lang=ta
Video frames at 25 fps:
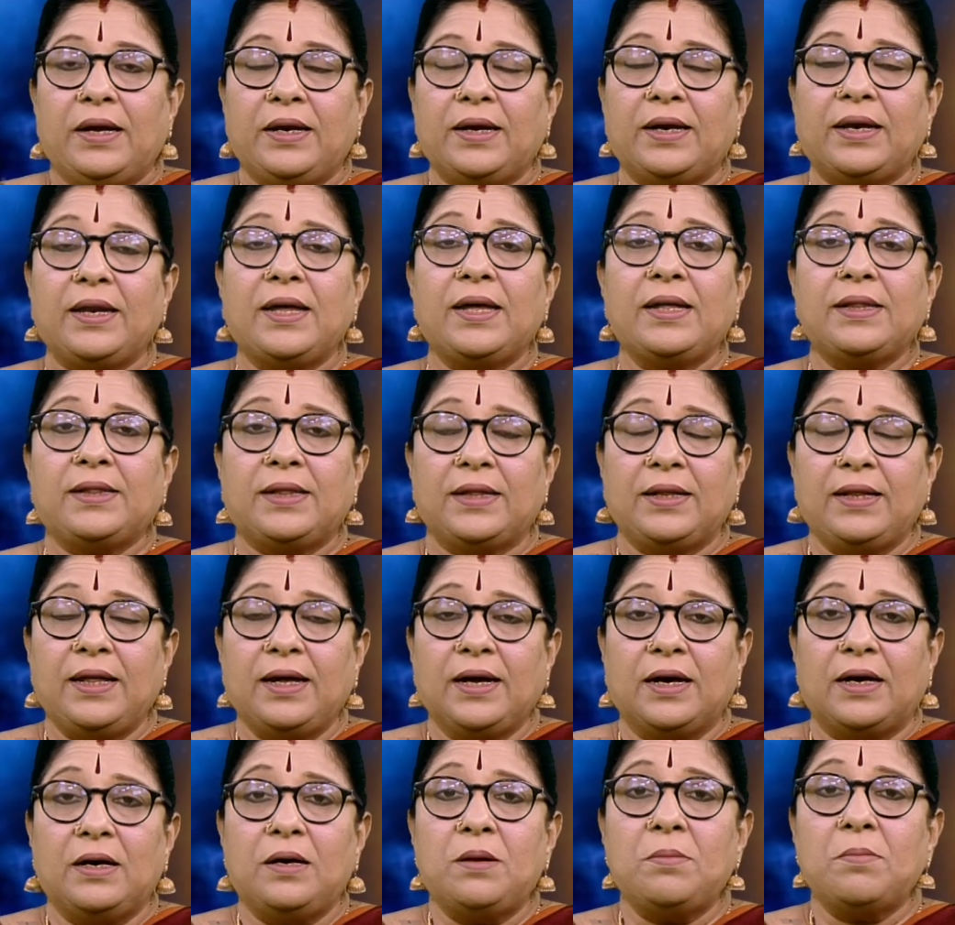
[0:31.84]
இன்றைய
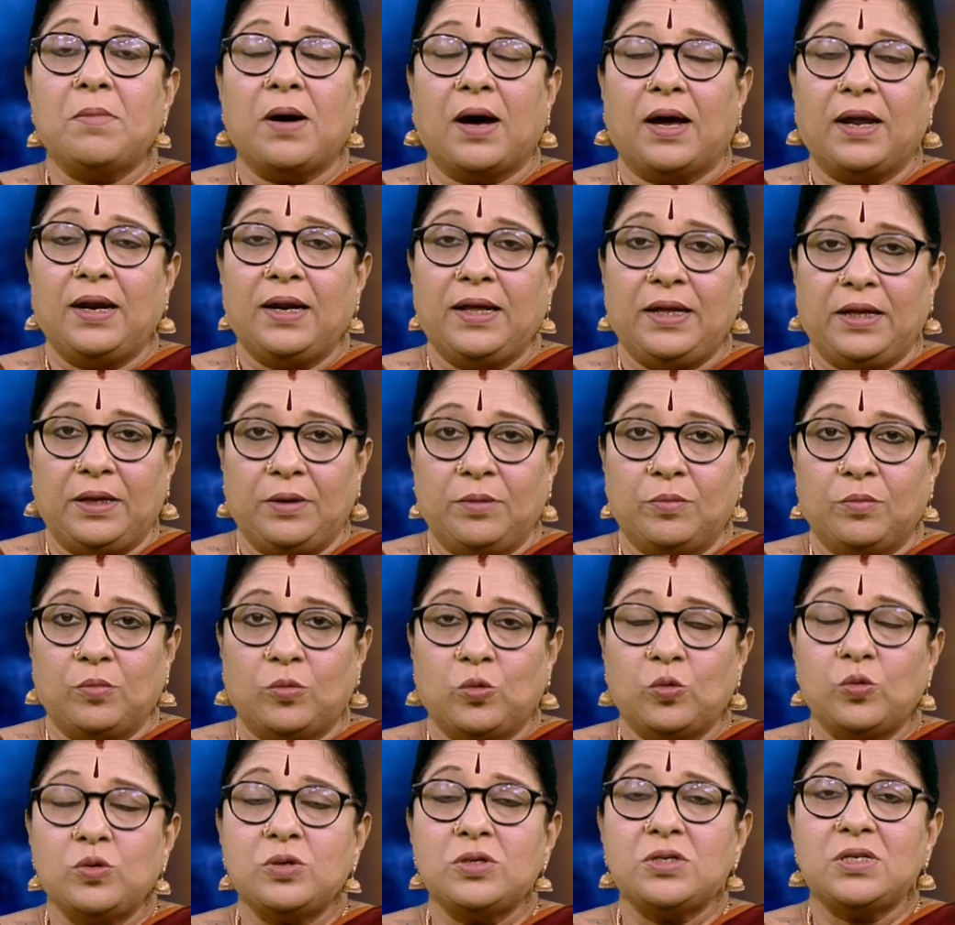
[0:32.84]
திதிகள் மாலை
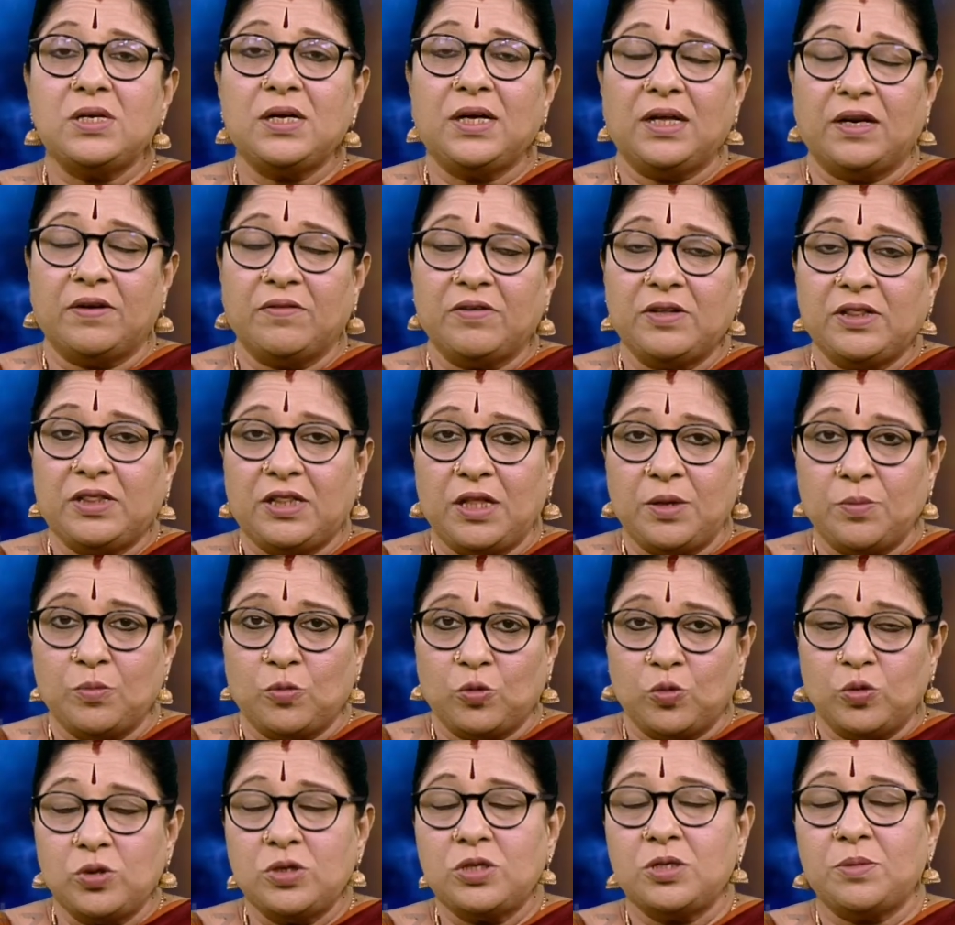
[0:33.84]
மூன்று இருபத்தி
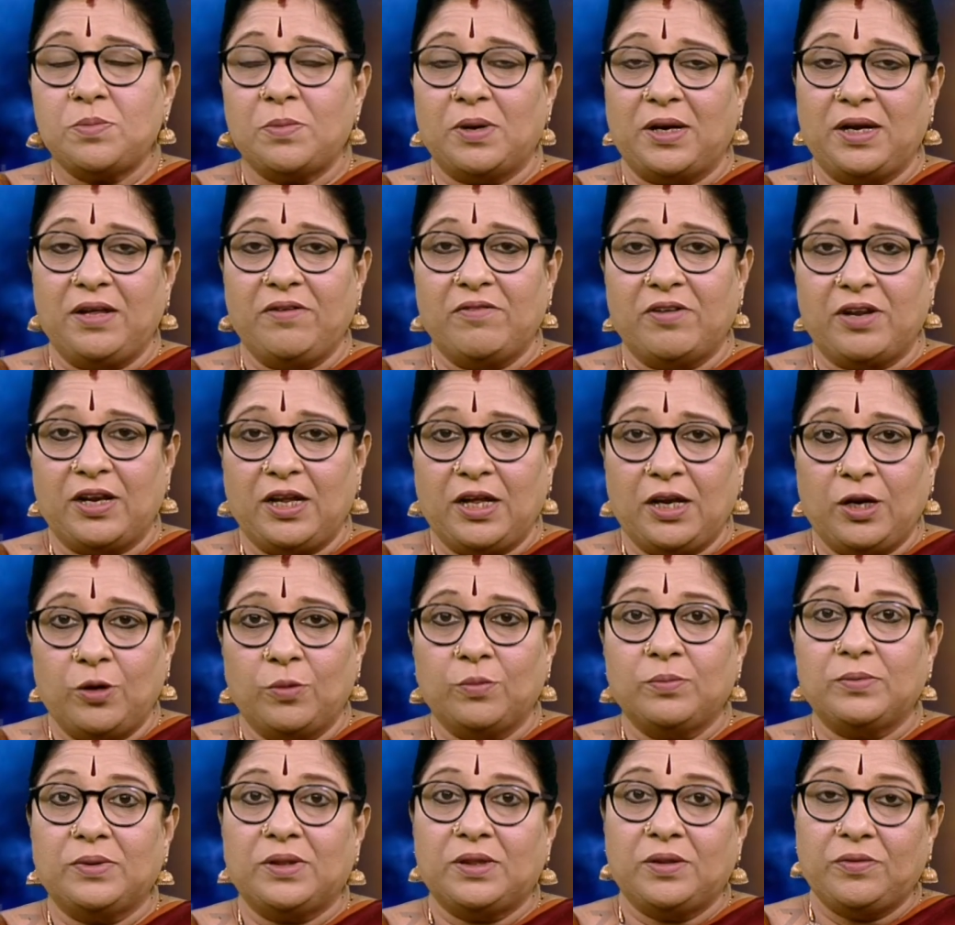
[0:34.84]
மூன்று மணி
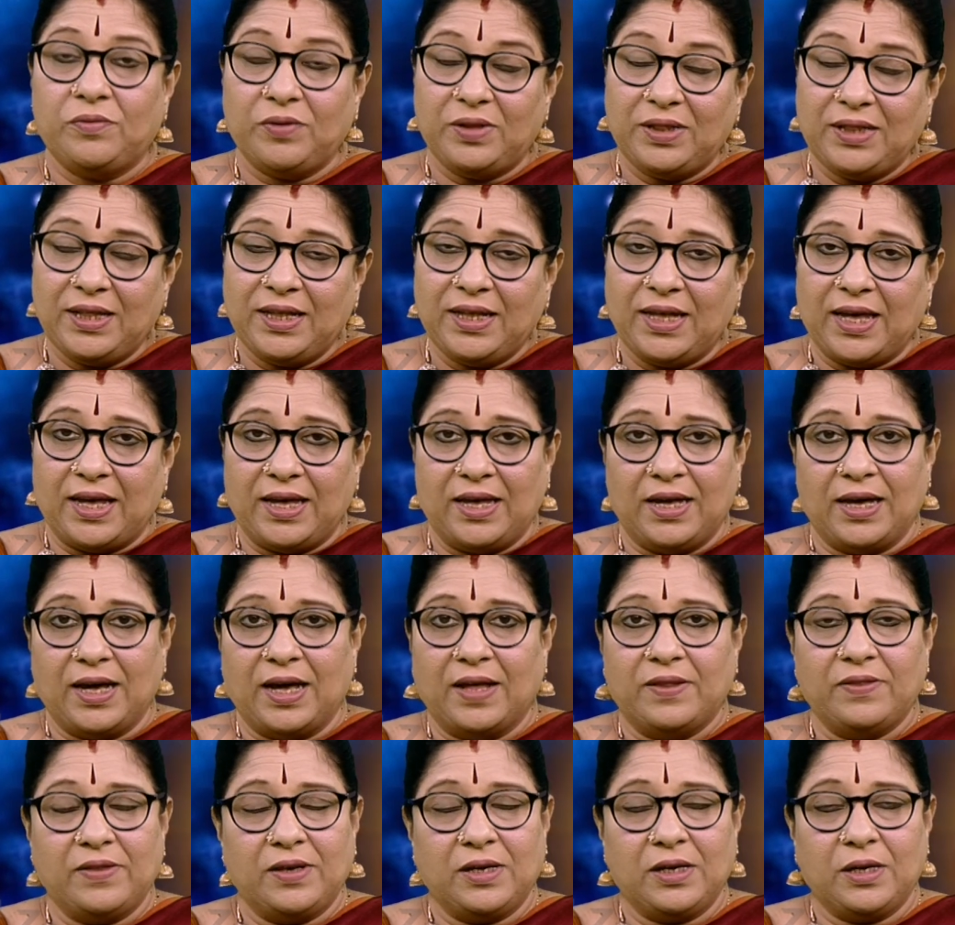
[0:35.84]
வரையிலும் த்விதியை
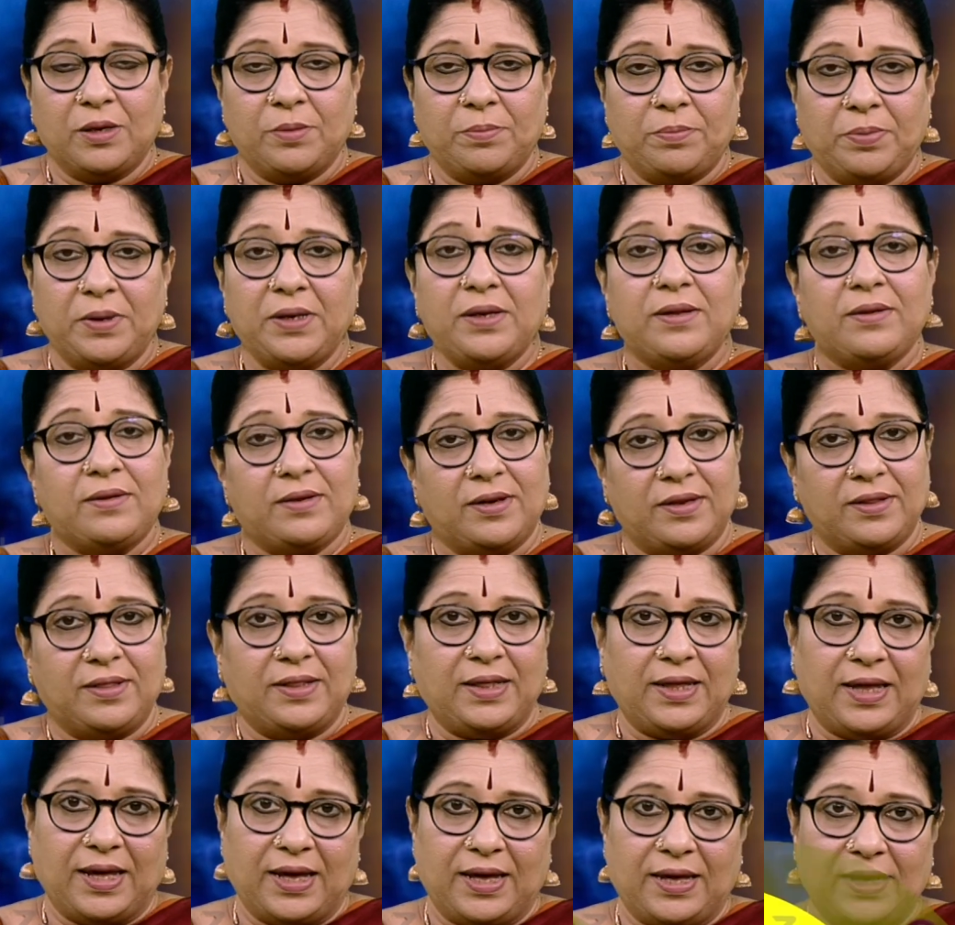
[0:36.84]
அதற்கு பின்
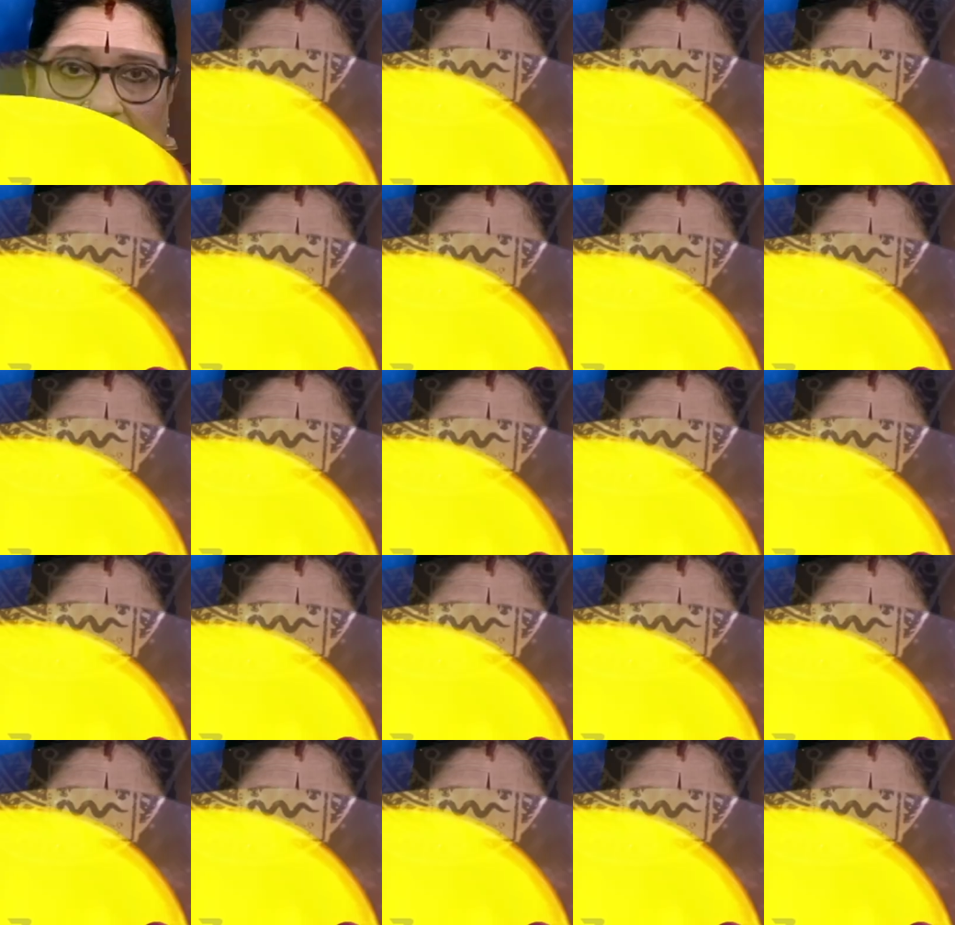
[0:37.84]
திருத்தியை